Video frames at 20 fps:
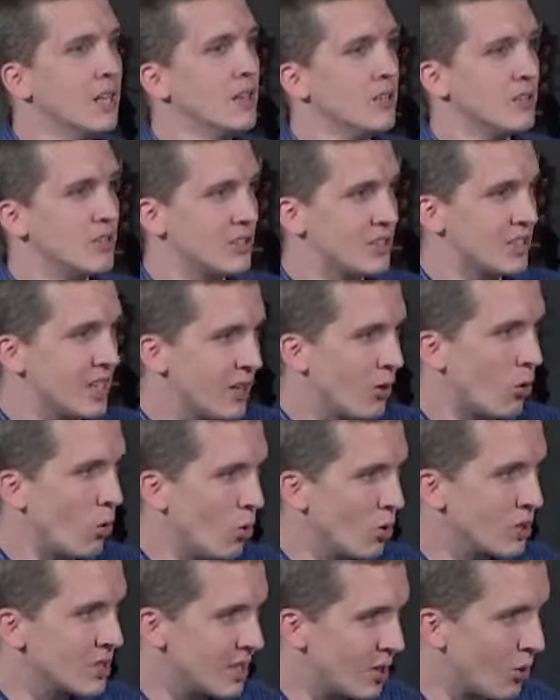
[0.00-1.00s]

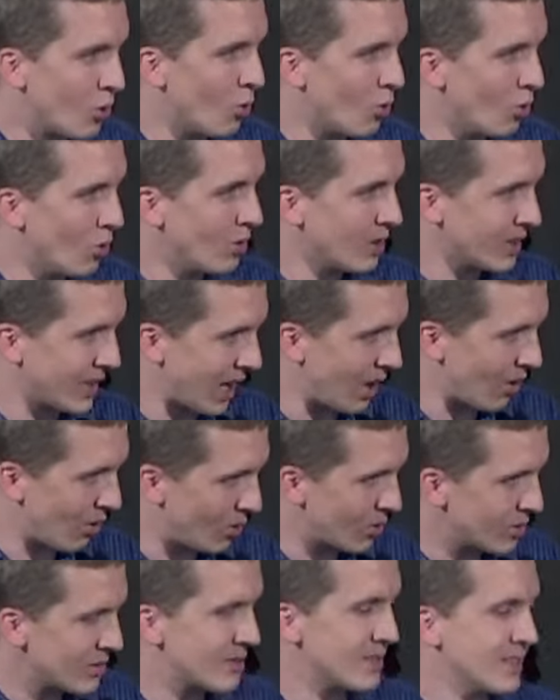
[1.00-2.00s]

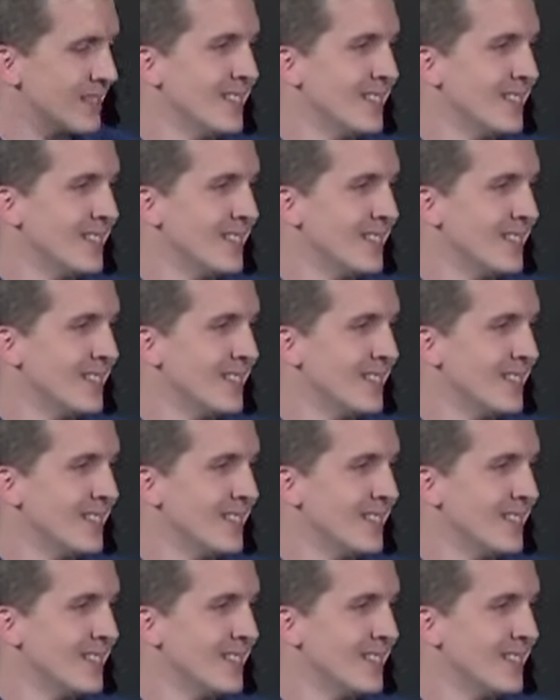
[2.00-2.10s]
0040, hein.